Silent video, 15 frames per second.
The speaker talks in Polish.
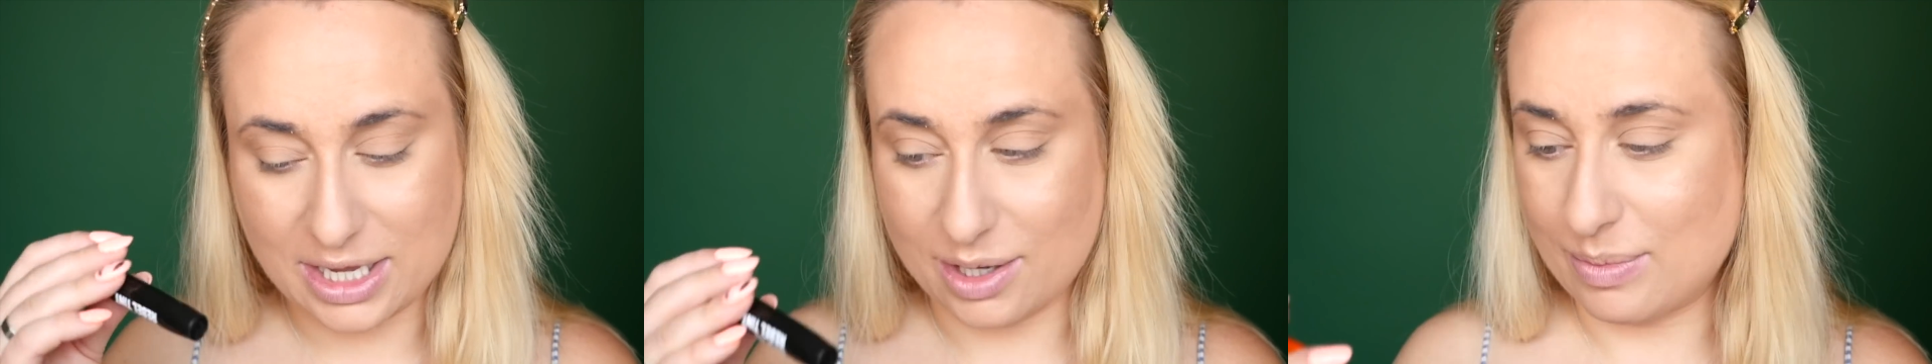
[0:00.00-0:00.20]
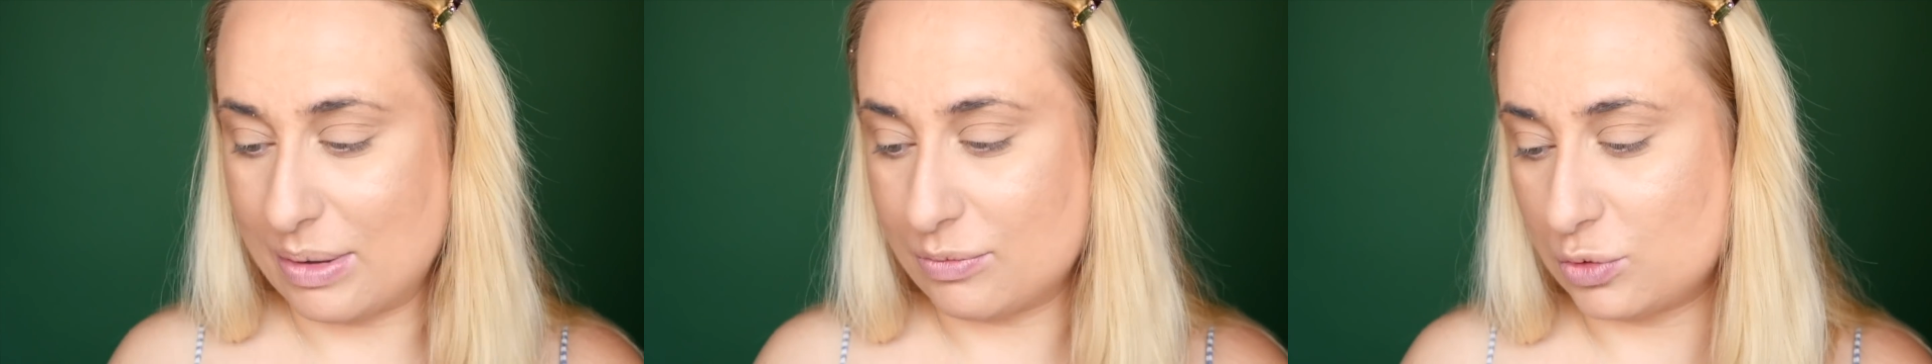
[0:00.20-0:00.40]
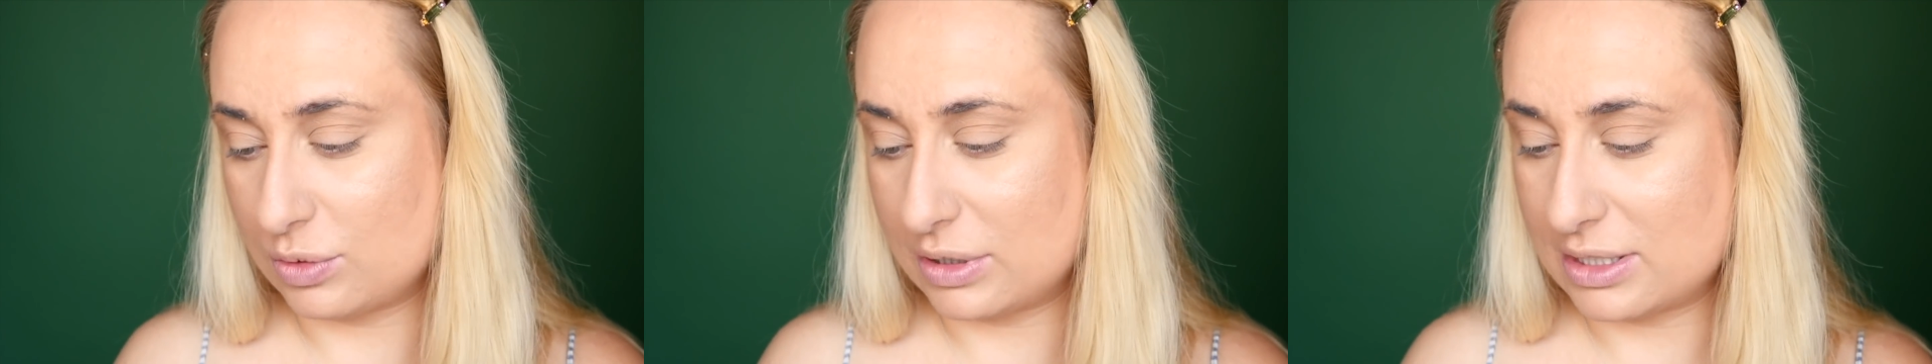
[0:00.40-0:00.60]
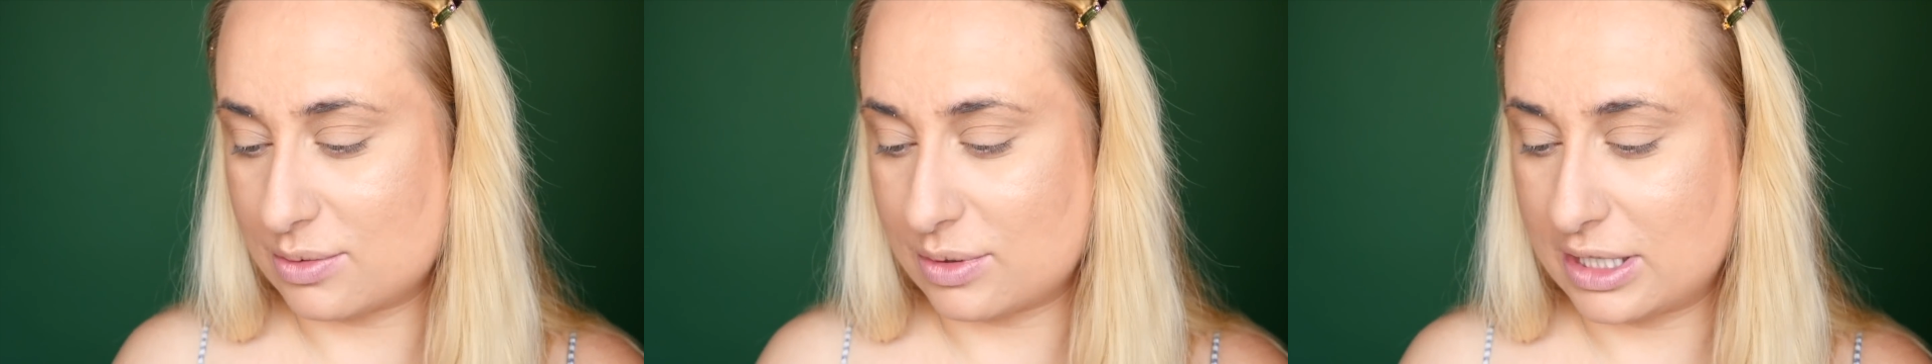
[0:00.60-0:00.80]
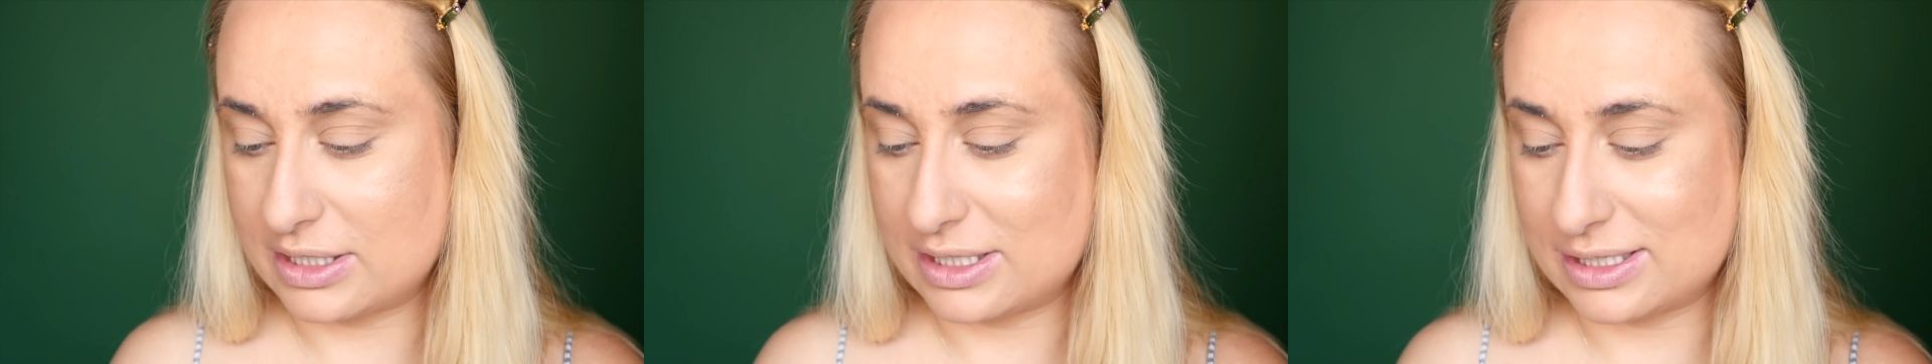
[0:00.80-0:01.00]
I mam tutaj,
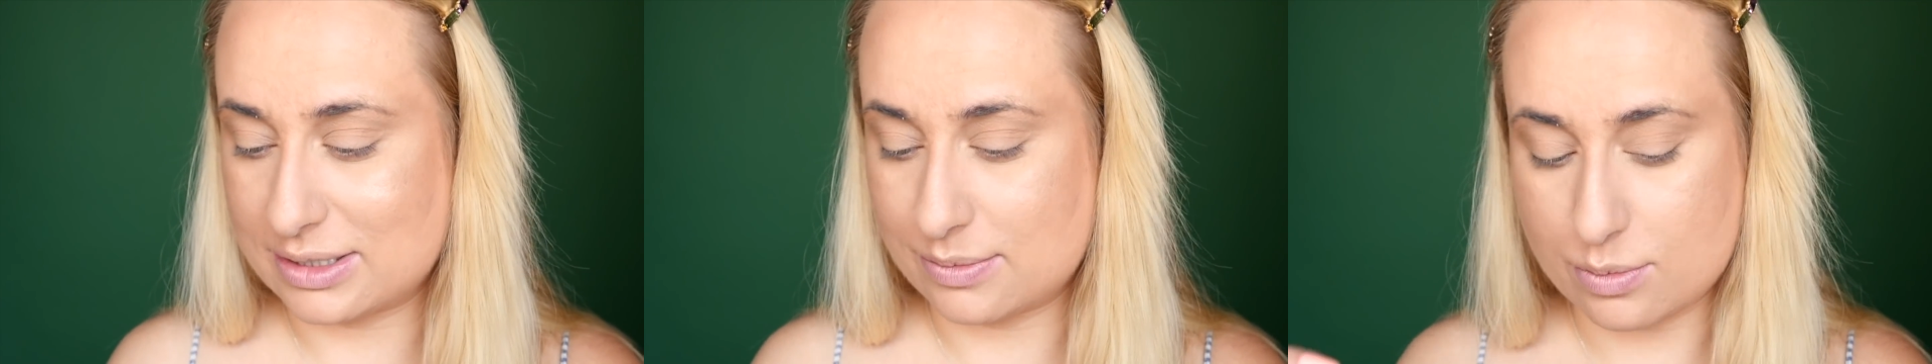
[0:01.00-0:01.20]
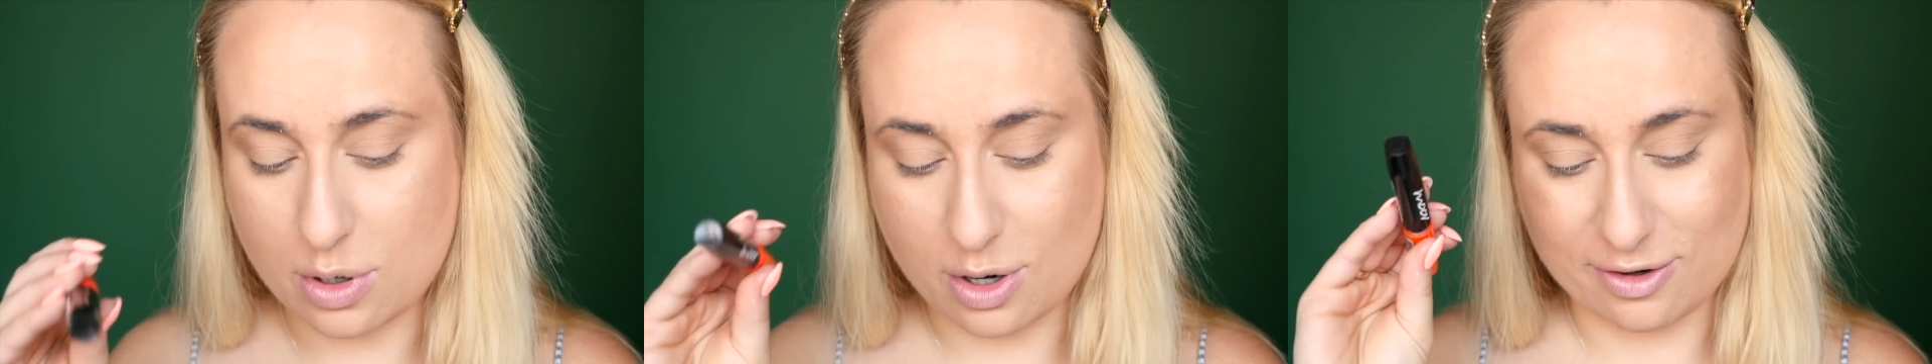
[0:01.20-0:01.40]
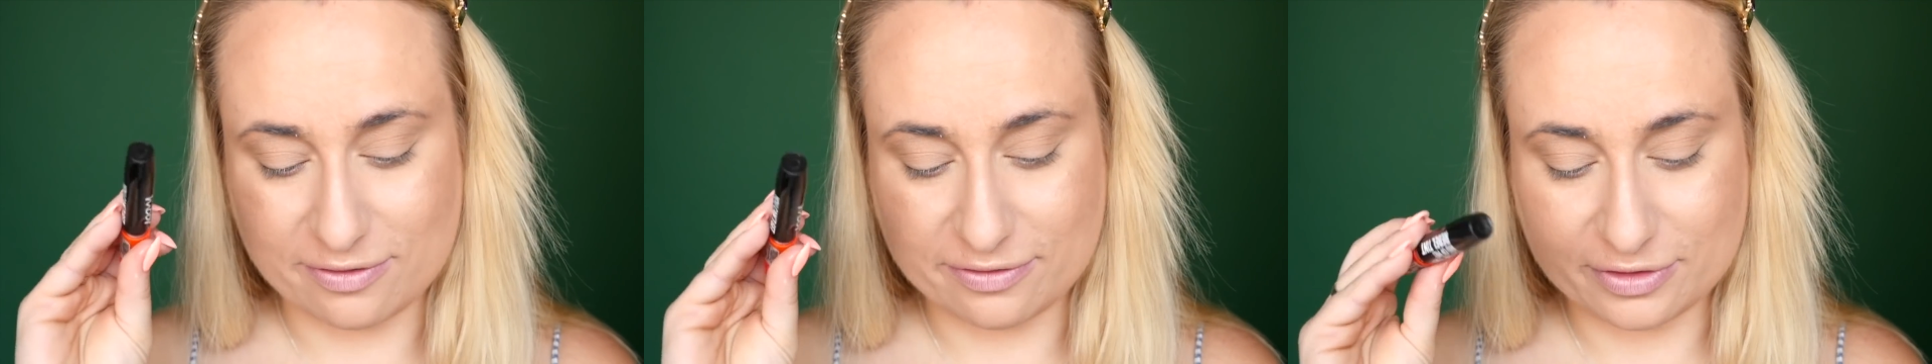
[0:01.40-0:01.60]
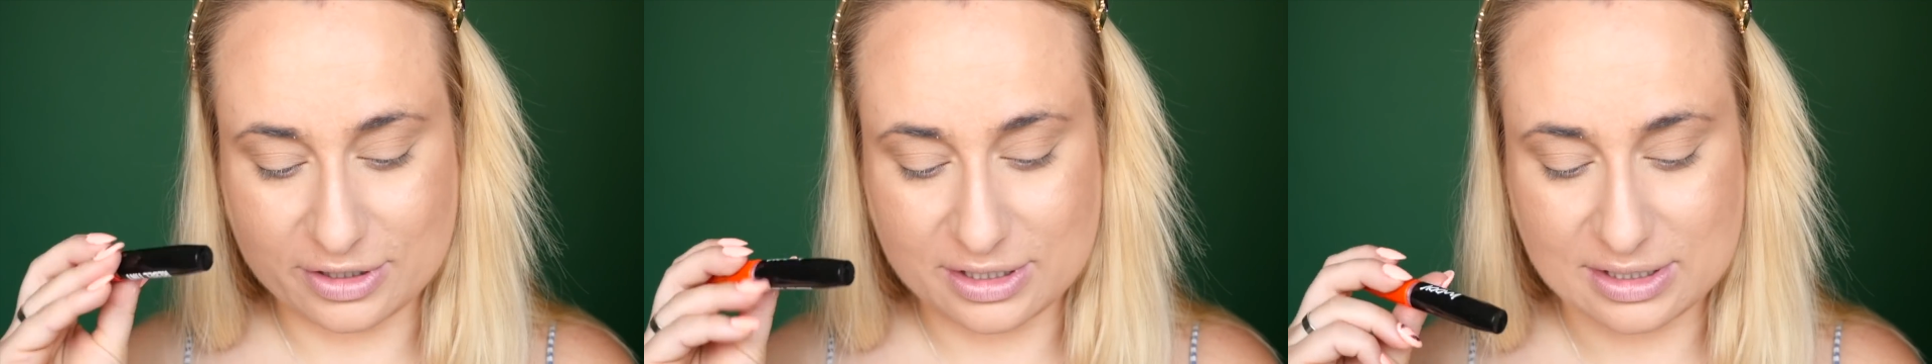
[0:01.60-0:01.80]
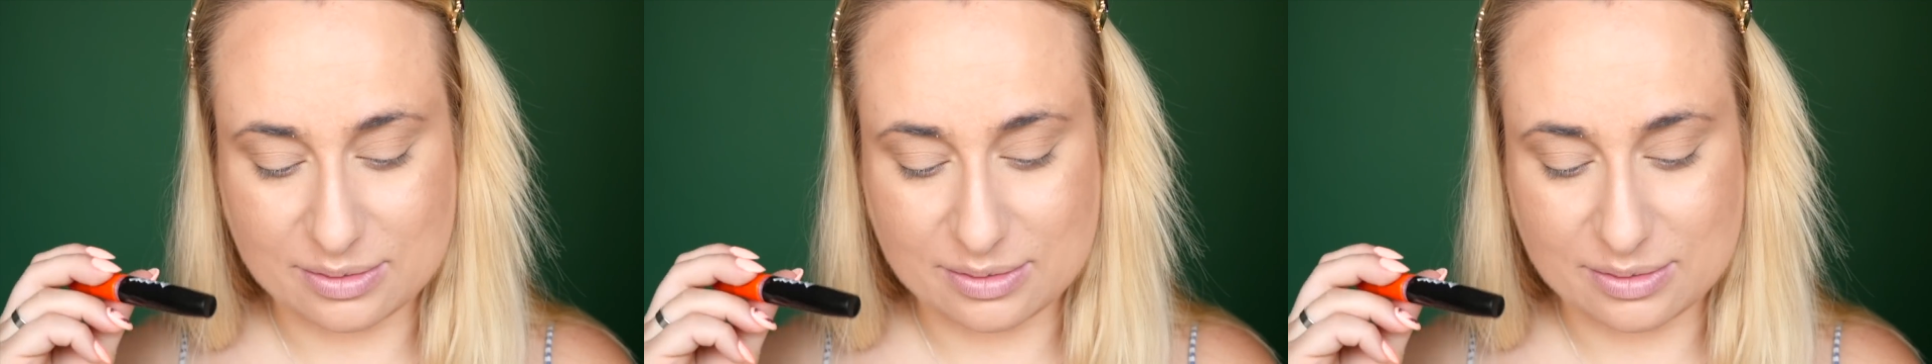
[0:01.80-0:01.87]
słuchajcie, z MOV, to